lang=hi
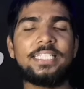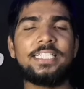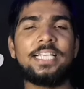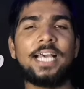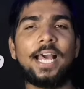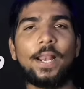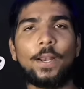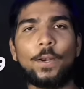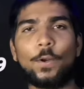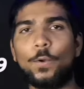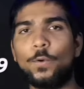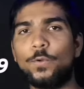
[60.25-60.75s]

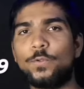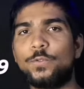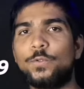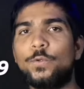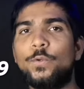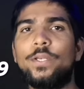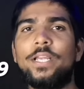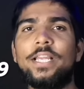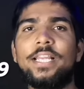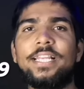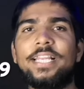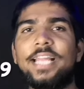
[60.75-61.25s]
हजार नौ सौ
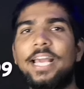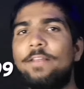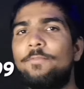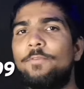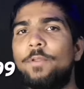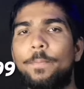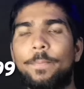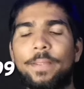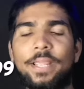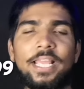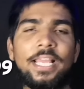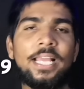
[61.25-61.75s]

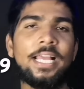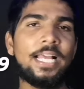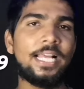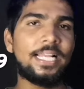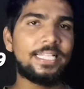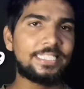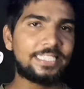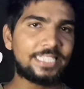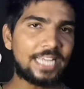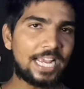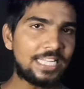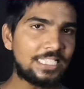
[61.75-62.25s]
निन्यानवे
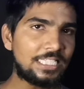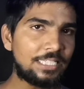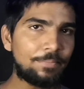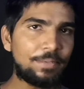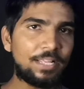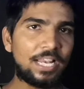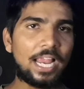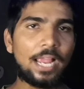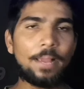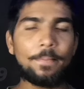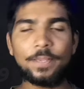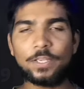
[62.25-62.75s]

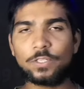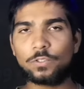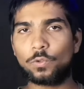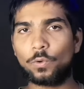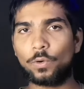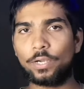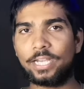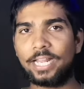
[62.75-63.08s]
रैम एक सौ